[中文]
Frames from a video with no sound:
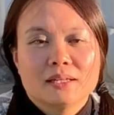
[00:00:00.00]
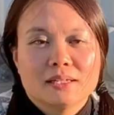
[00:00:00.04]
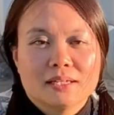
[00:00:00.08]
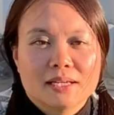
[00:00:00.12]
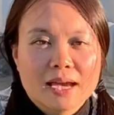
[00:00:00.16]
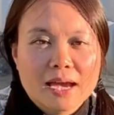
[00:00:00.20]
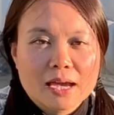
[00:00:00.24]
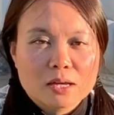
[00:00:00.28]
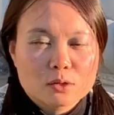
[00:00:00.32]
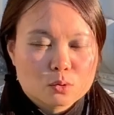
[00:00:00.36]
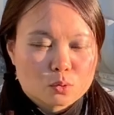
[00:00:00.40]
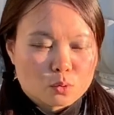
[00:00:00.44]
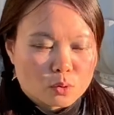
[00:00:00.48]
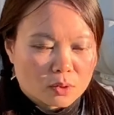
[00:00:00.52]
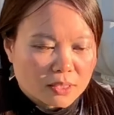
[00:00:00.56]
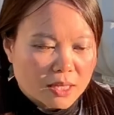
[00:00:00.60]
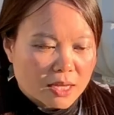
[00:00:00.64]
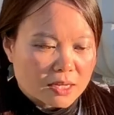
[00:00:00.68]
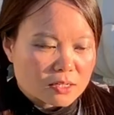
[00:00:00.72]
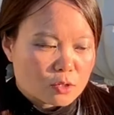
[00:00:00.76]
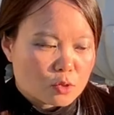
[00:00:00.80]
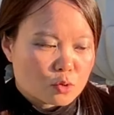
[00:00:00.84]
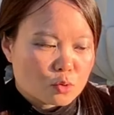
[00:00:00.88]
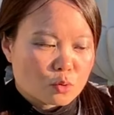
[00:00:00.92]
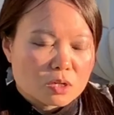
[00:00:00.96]
你看，如果
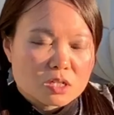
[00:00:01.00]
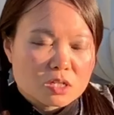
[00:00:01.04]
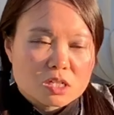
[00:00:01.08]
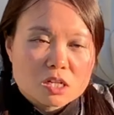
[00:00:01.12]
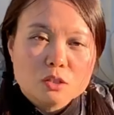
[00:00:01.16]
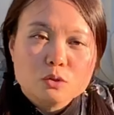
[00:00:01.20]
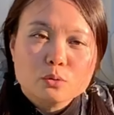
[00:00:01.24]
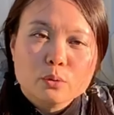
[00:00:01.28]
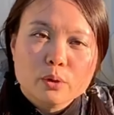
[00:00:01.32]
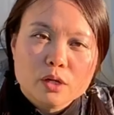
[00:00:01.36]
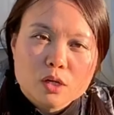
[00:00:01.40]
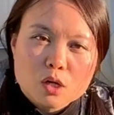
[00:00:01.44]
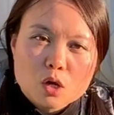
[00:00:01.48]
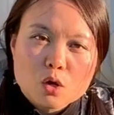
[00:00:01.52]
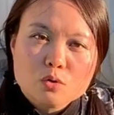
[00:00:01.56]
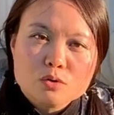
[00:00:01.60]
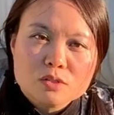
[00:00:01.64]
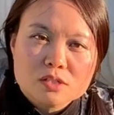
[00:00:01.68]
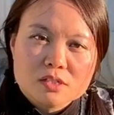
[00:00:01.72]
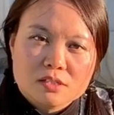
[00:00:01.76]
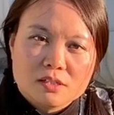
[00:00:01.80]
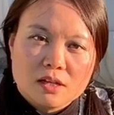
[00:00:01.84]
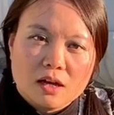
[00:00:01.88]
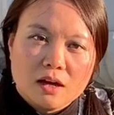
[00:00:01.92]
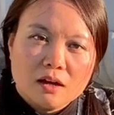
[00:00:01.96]
它是说针对
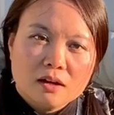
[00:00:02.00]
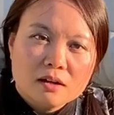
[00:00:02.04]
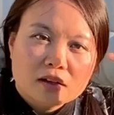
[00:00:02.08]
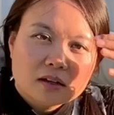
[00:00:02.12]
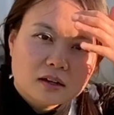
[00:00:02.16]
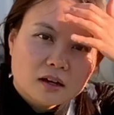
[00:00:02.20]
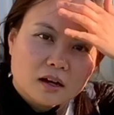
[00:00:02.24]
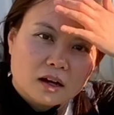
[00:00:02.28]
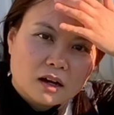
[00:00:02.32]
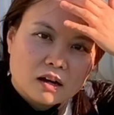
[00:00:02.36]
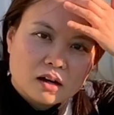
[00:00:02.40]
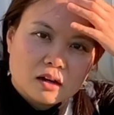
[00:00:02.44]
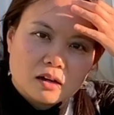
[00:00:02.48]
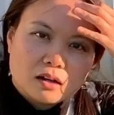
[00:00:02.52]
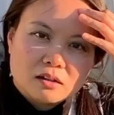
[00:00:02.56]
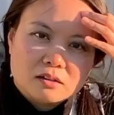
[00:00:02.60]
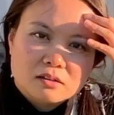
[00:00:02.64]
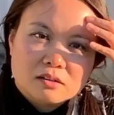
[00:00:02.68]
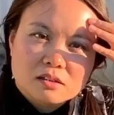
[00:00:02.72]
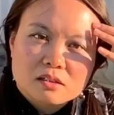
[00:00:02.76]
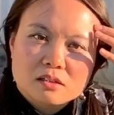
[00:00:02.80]
rose 的，呃，